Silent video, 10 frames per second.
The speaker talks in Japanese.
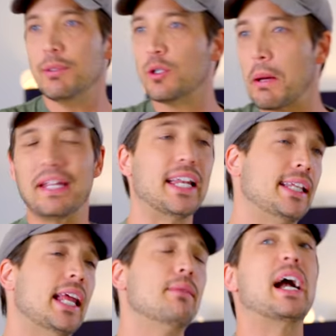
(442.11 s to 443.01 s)
レビとか見て
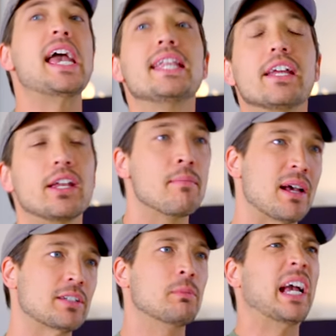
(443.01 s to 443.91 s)
て、テレビが変だよね、
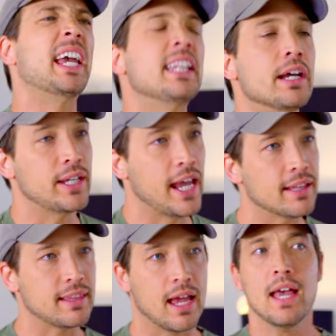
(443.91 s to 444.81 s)
マスコミが変だよ
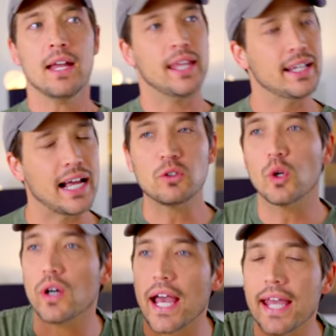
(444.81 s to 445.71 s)
ねって、ね、大
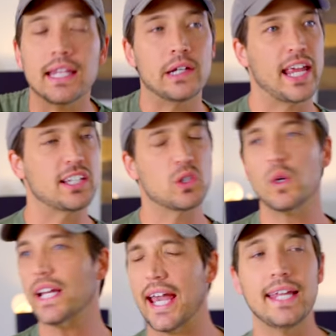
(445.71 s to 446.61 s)
統領が変だよね、
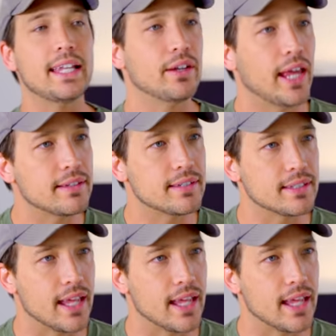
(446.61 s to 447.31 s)
総理が変だよねって